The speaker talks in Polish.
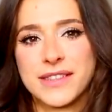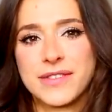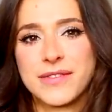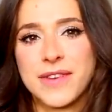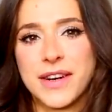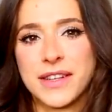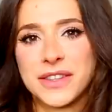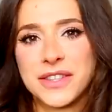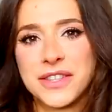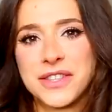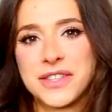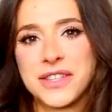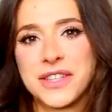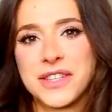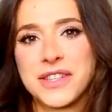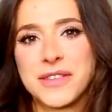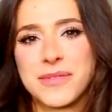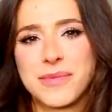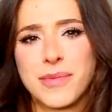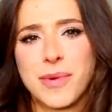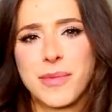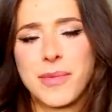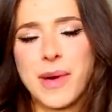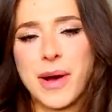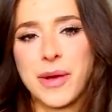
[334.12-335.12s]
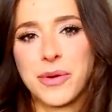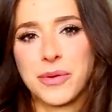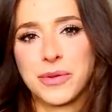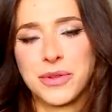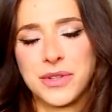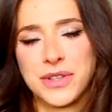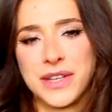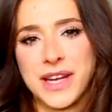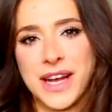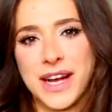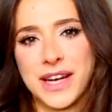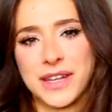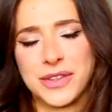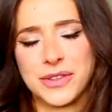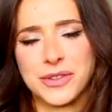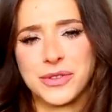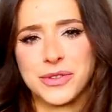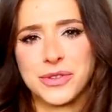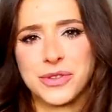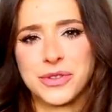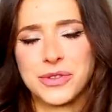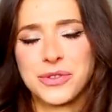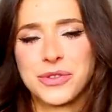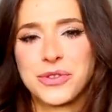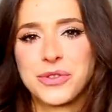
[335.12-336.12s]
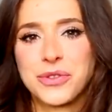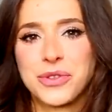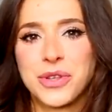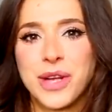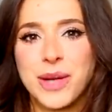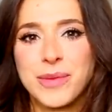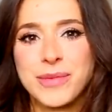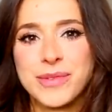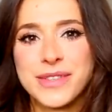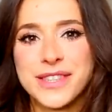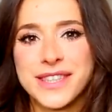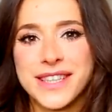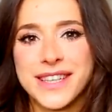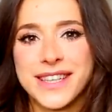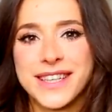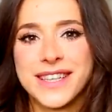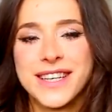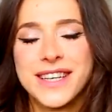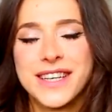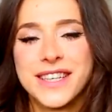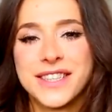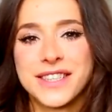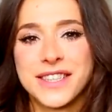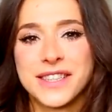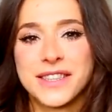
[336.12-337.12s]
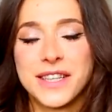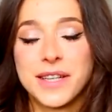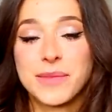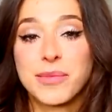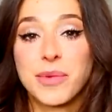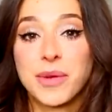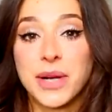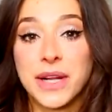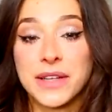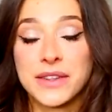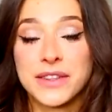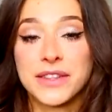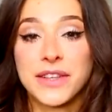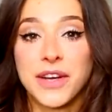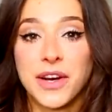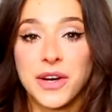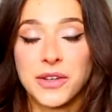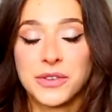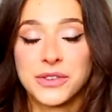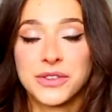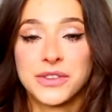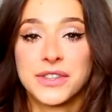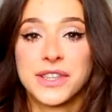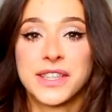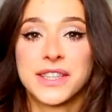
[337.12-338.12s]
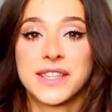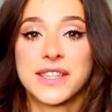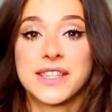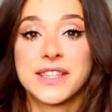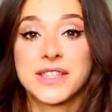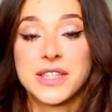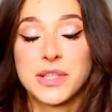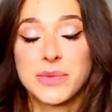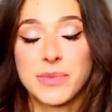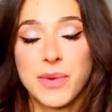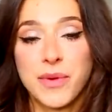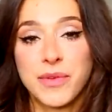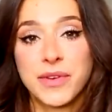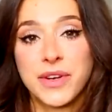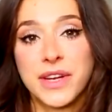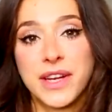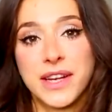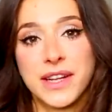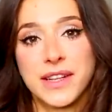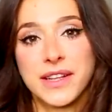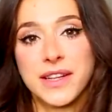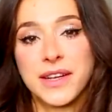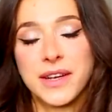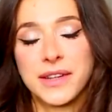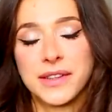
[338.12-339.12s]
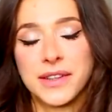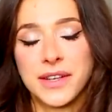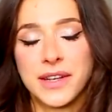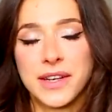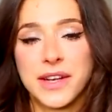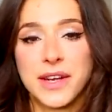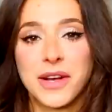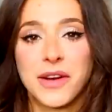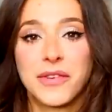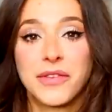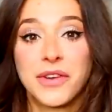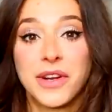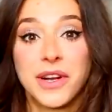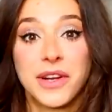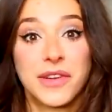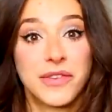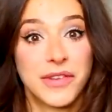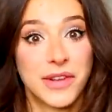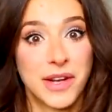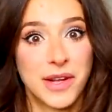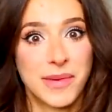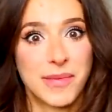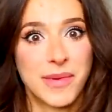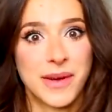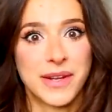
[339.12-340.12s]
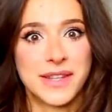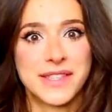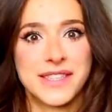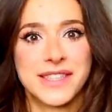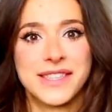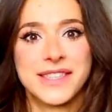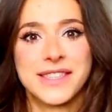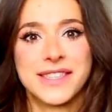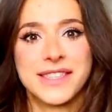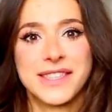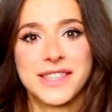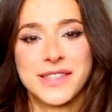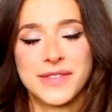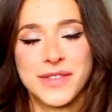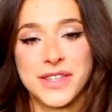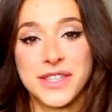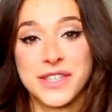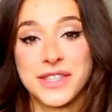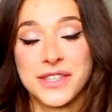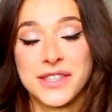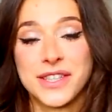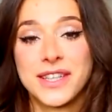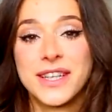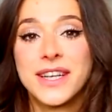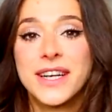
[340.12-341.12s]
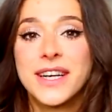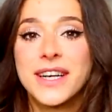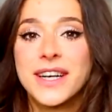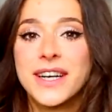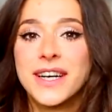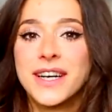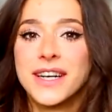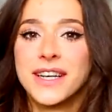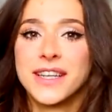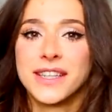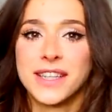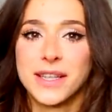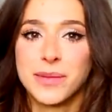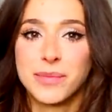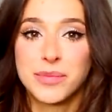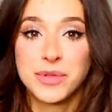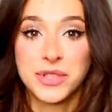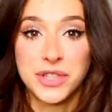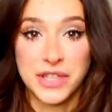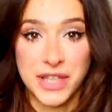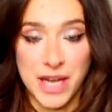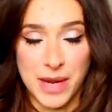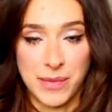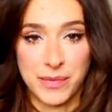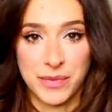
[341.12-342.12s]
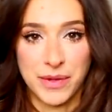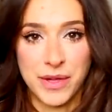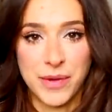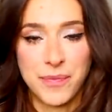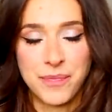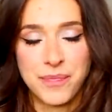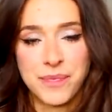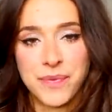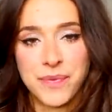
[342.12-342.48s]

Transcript: Faktycznie po paru dniach już, już czujemy, że, że ten poranny oddech jest zupełnie inny, taki o wiele, wiele bardziej świeży i przyjemny.